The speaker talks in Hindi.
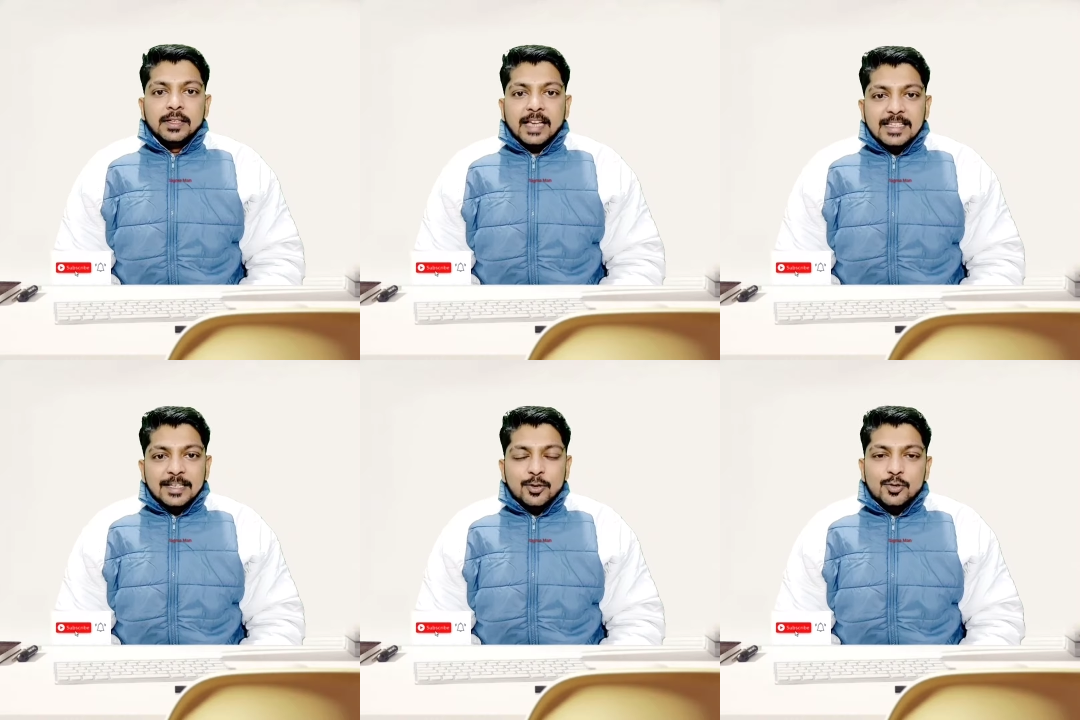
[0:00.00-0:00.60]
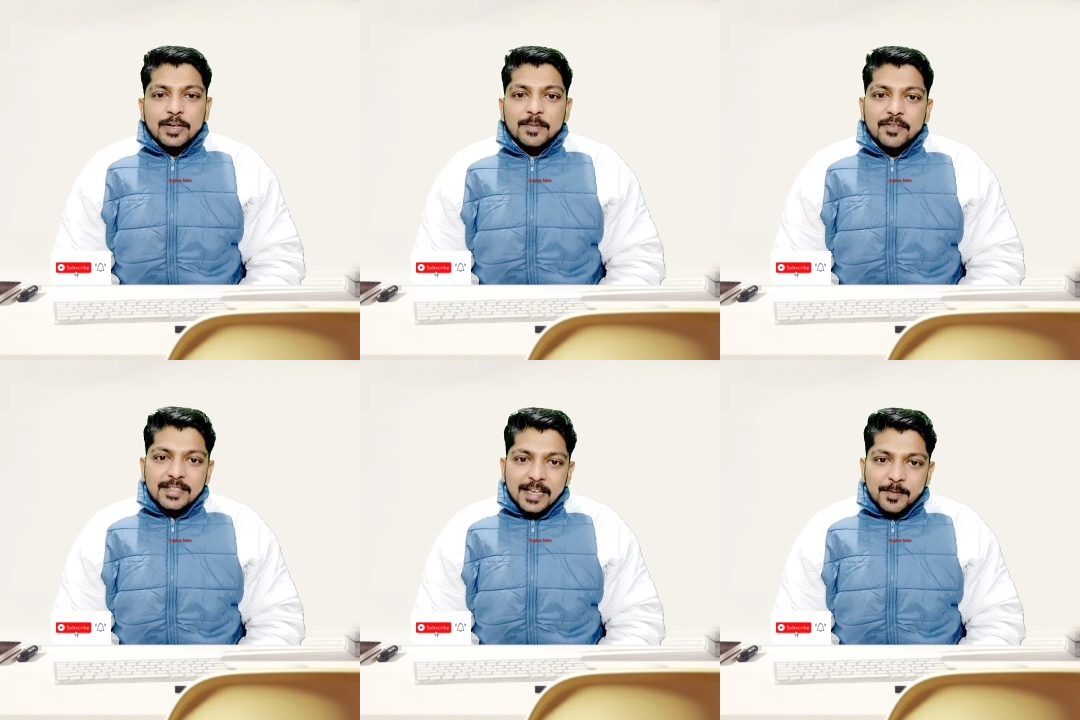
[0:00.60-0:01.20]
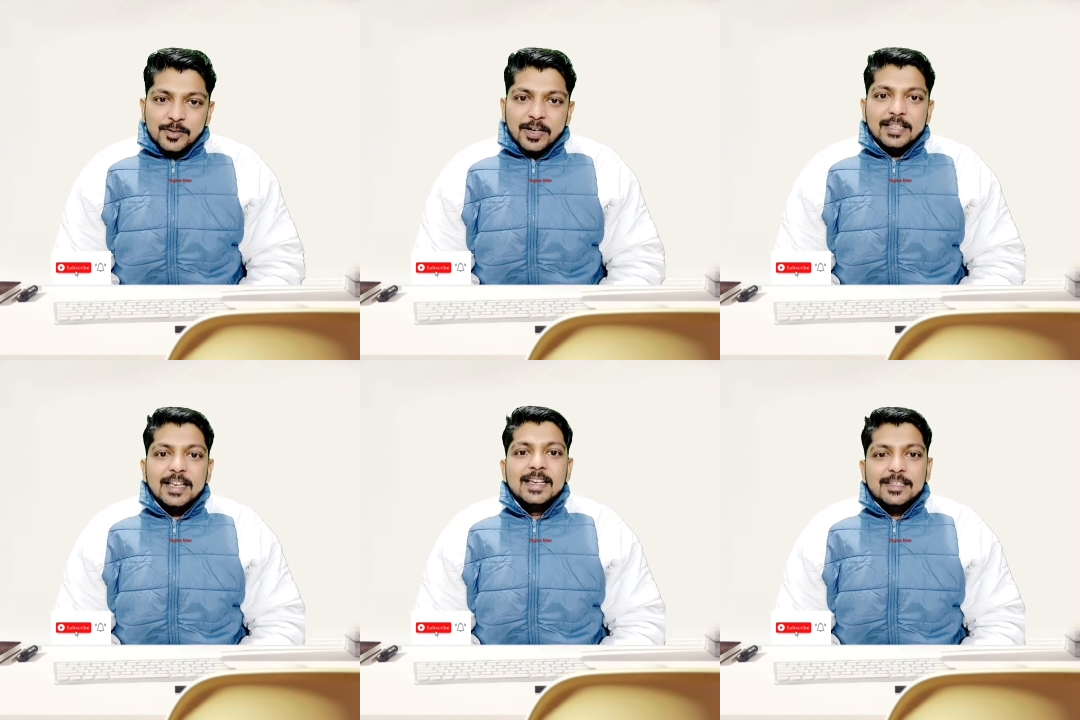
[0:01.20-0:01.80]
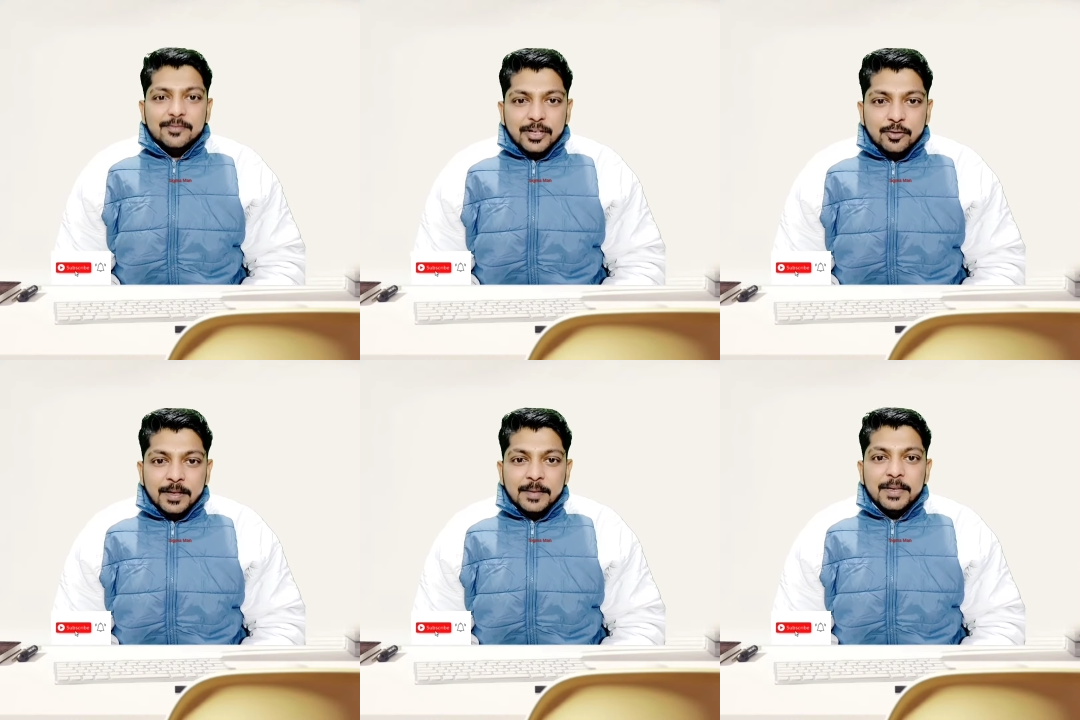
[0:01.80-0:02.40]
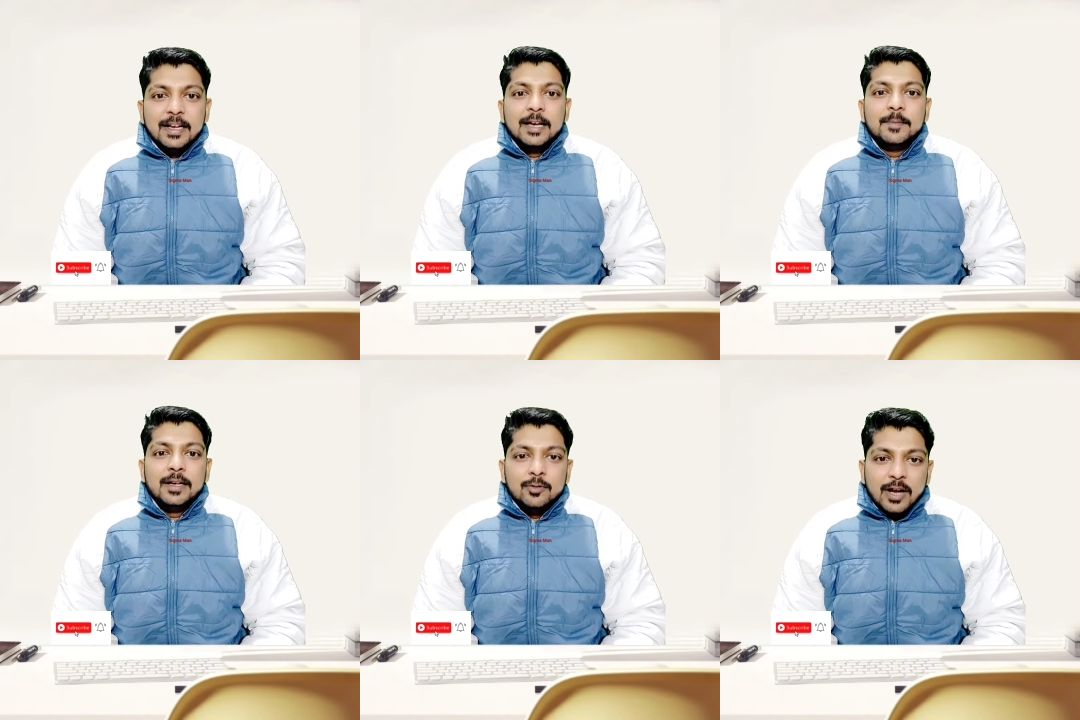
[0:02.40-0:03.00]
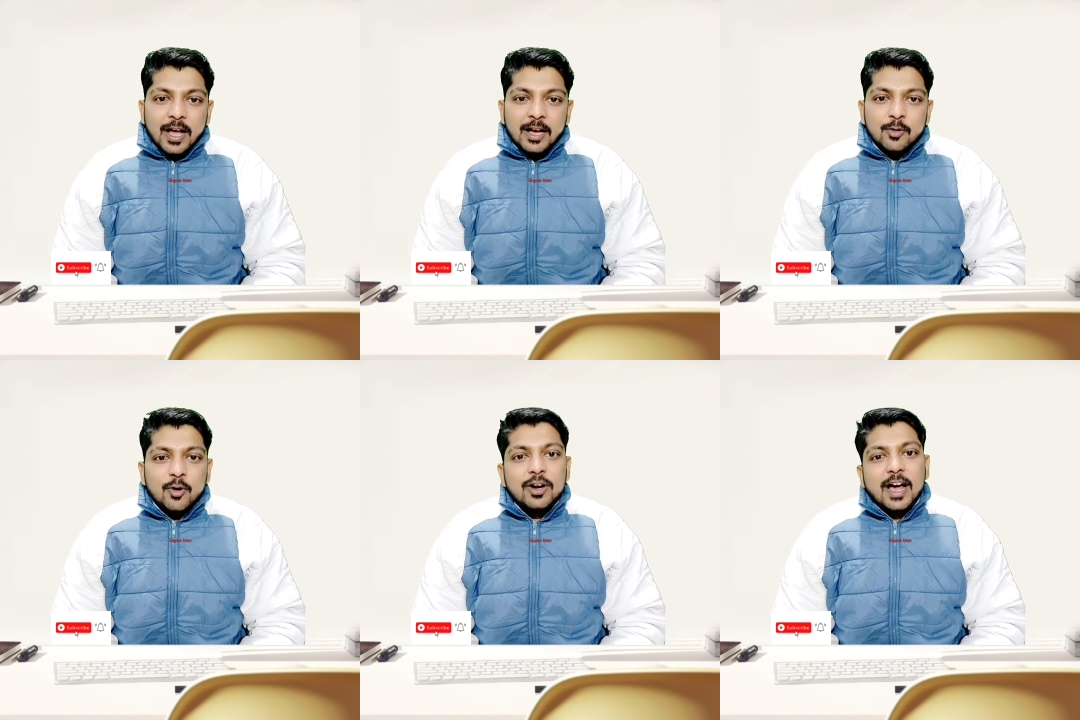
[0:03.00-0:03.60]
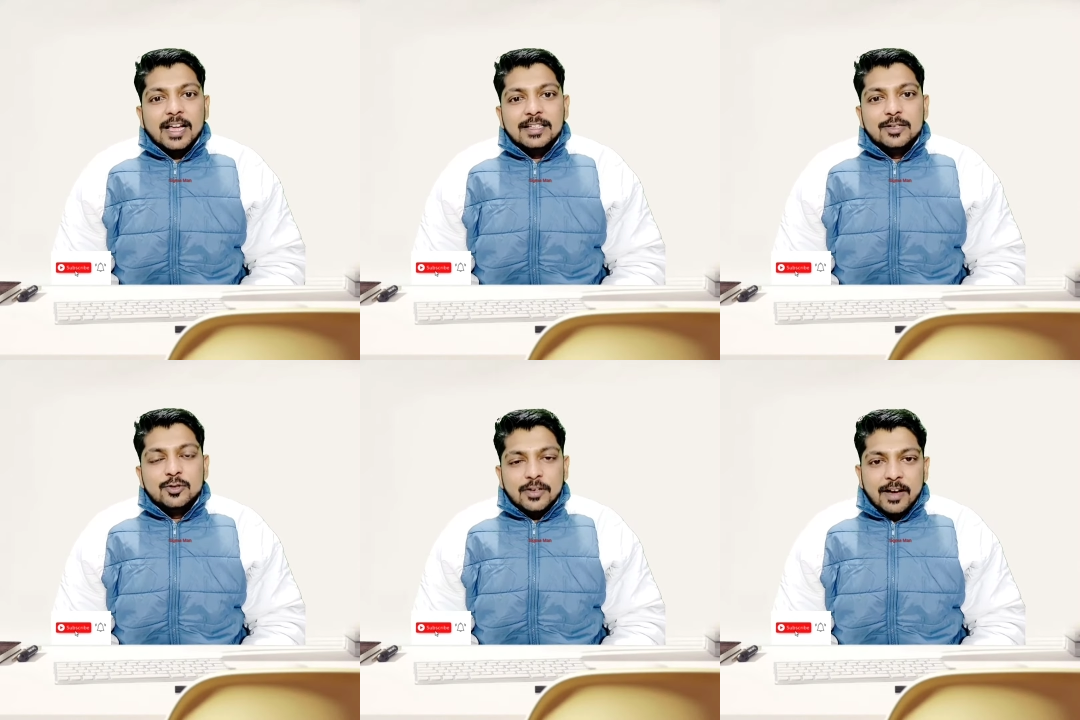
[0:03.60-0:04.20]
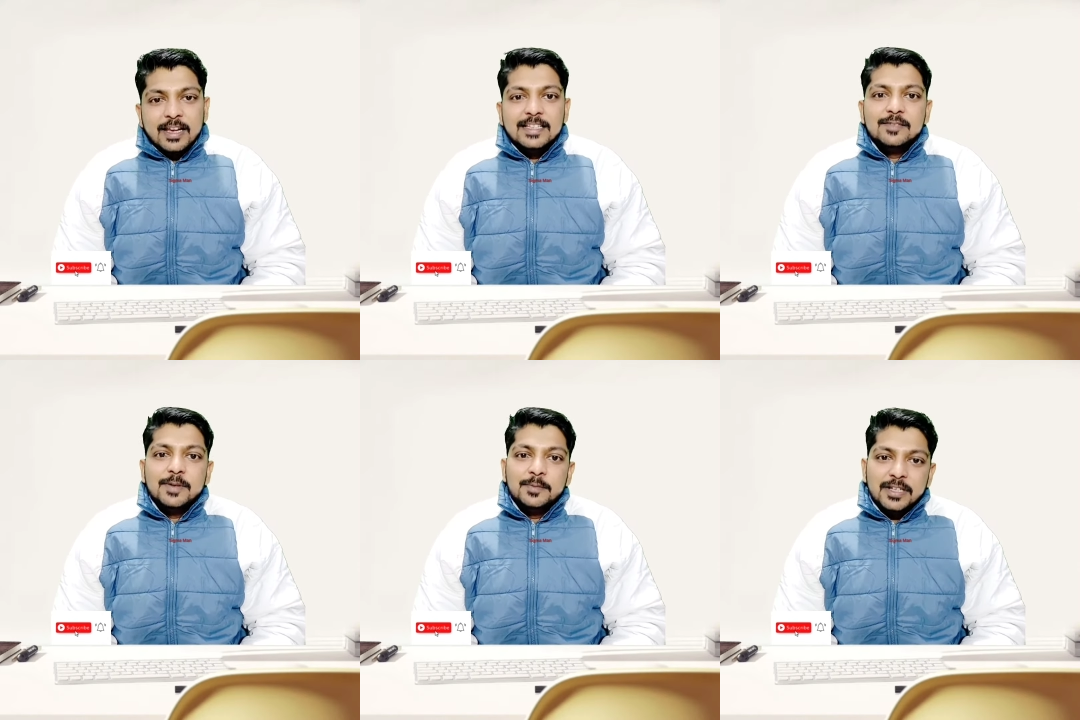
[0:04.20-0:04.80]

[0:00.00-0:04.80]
कैसे हैं दोस्तों एक बार फिर से आपका स्वागत है इस वीडियो में मेरा नाम है अनुराग और आज का जो सवाल है जिसपे हम